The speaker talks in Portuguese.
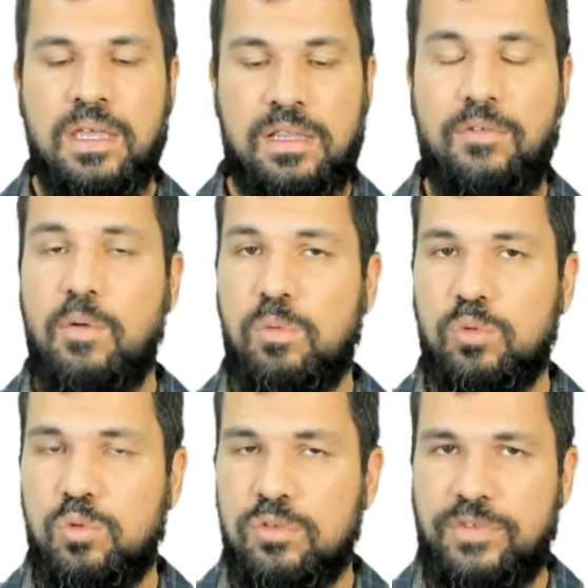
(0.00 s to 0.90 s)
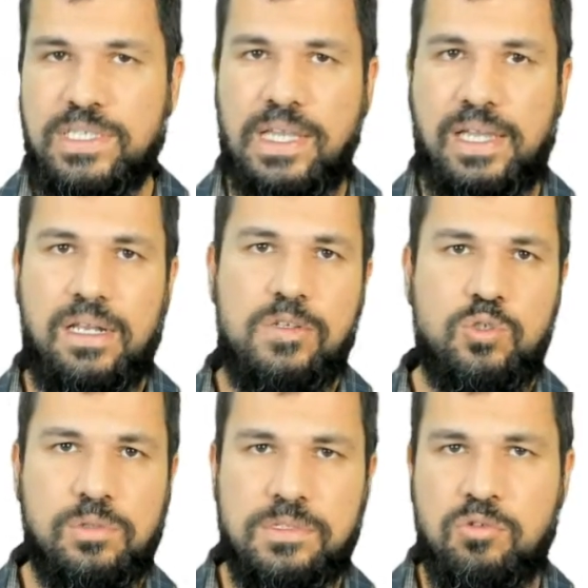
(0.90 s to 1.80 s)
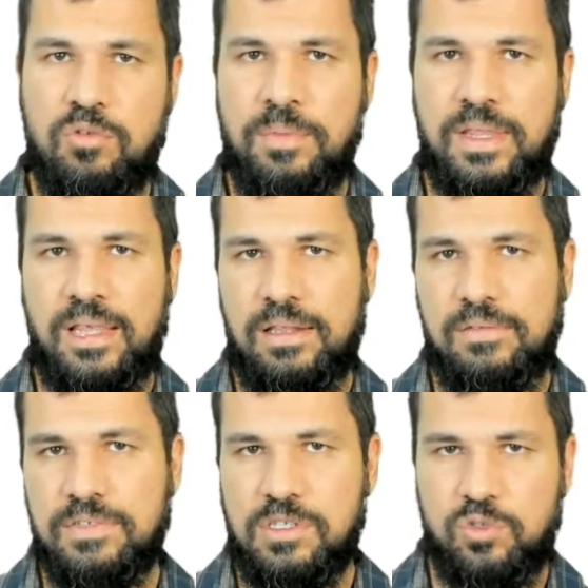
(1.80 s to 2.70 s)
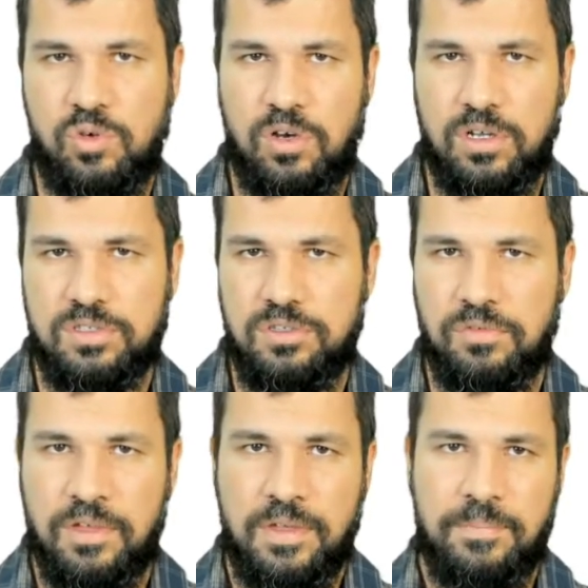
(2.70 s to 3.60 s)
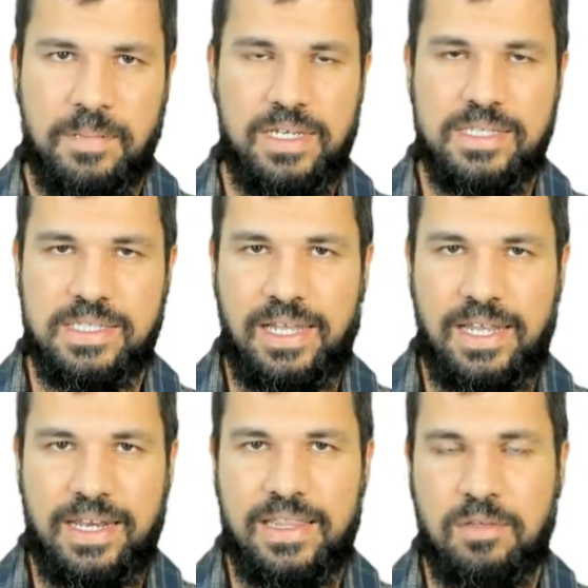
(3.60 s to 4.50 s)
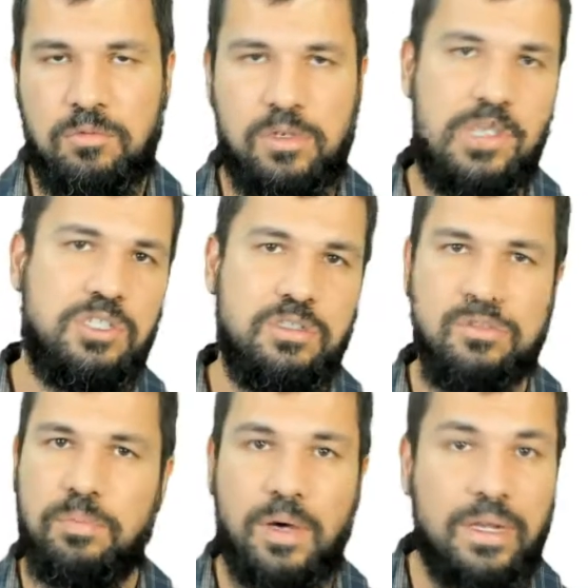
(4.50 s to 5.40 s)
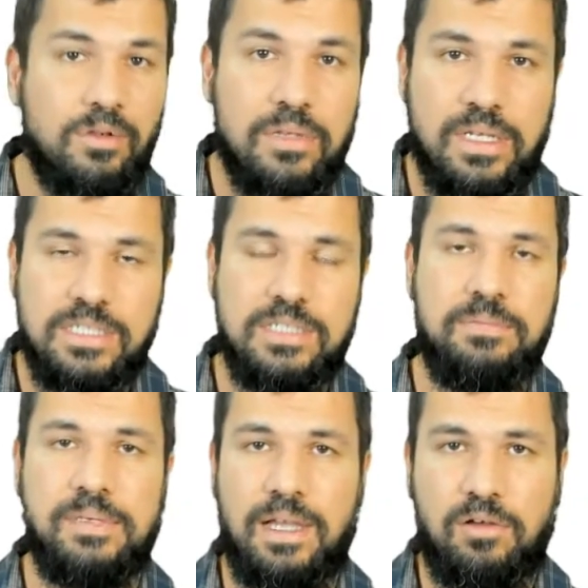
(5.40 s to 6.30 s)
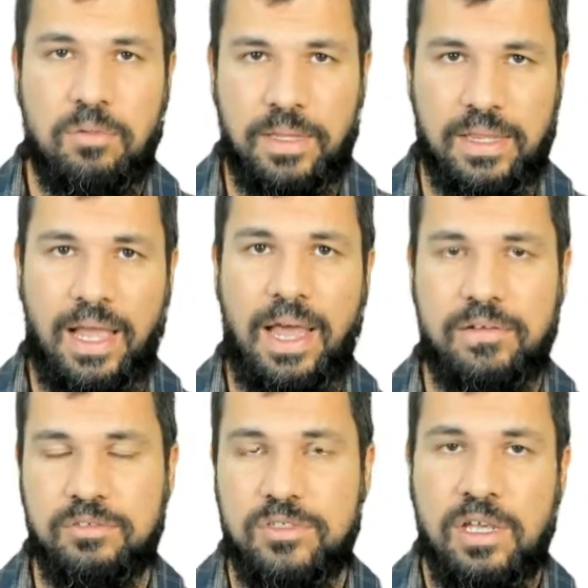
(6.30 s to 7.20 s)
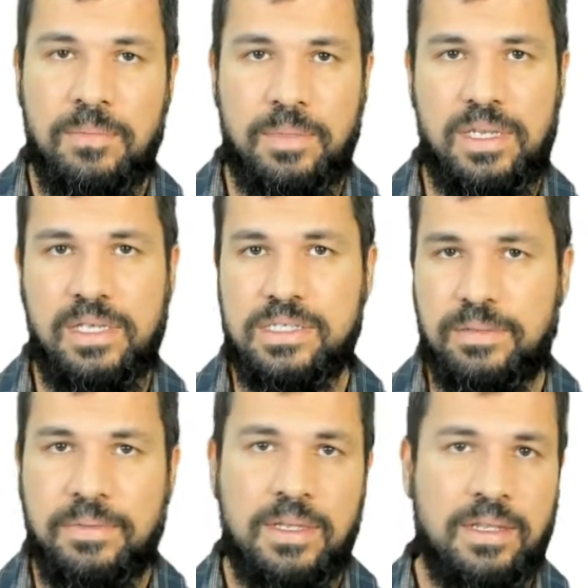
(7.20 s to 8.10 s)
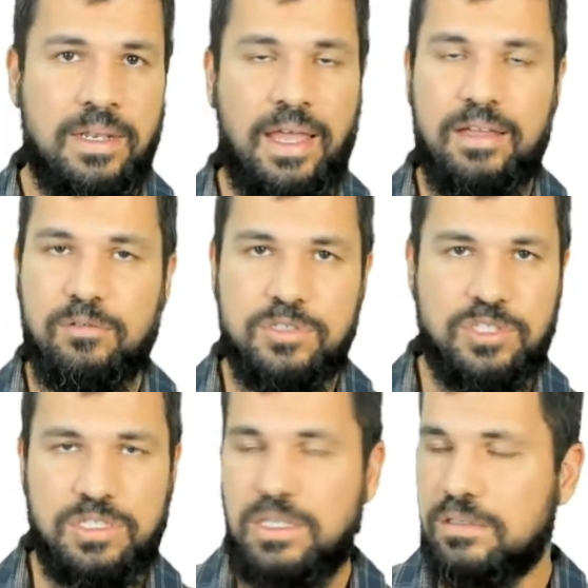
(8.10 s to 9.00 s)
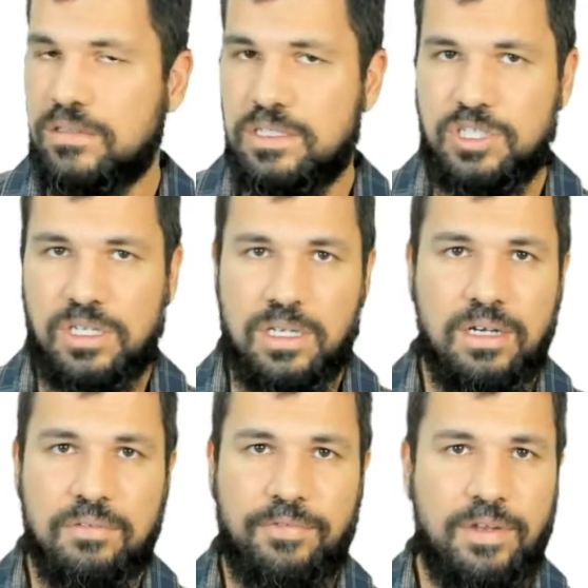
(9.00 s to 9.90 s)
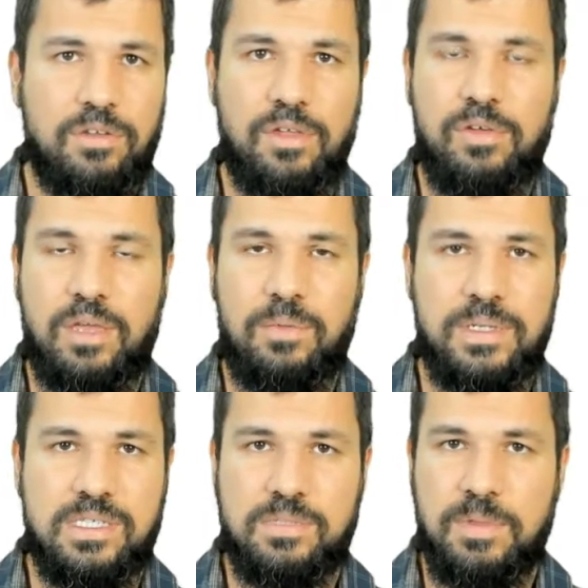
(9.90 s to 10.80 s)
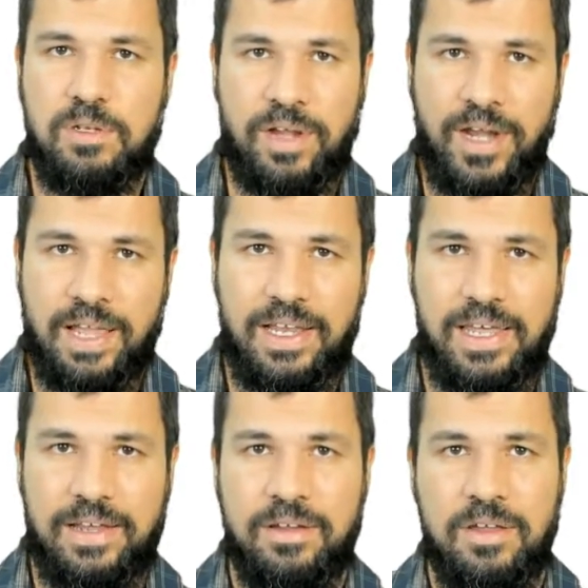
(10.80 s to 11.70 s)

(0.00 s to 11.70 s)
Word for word: Então vamos com tudo fazer aquela resolução comentada que vocês gostam, beleza? A galera aí tem curtido, porra, não deixe de mandar comentários, beleza? Né? Elogiando, criticando, falando aí o que, precisa melhorar, galera.